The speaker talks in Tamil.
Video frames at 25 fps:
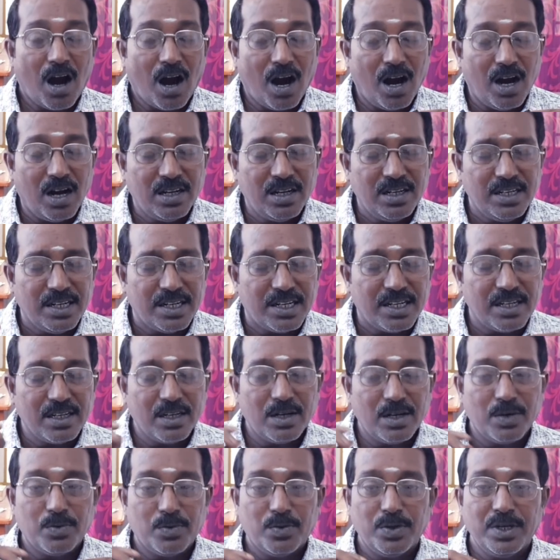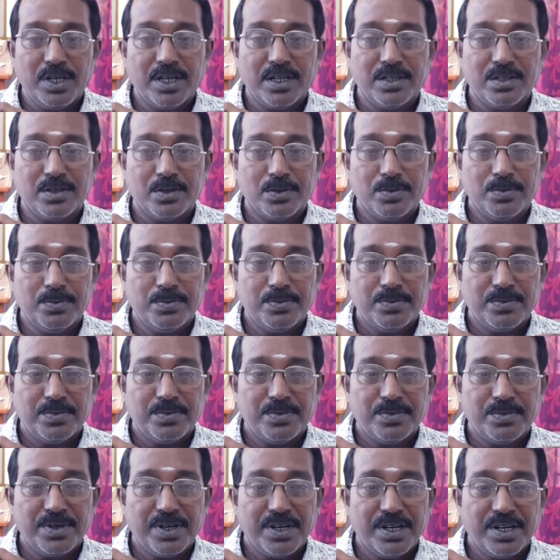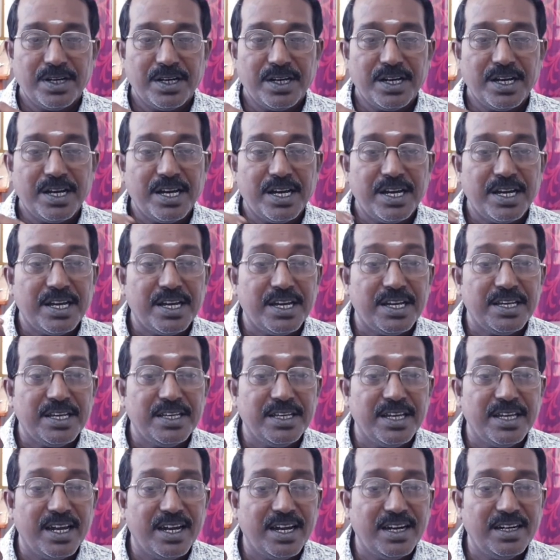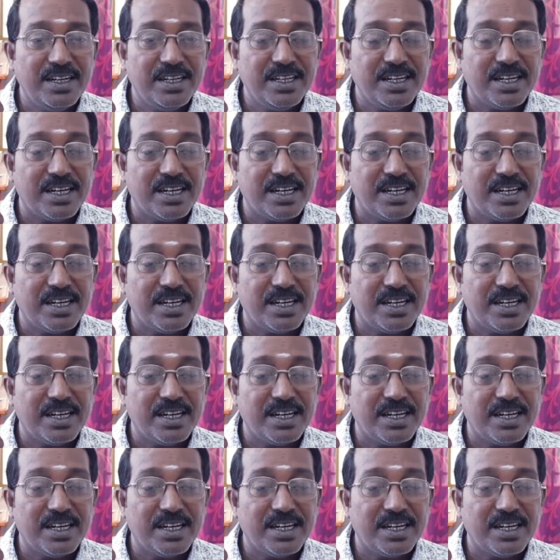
ஆறு இடங்கள் உயர்ந்தும் ஏழு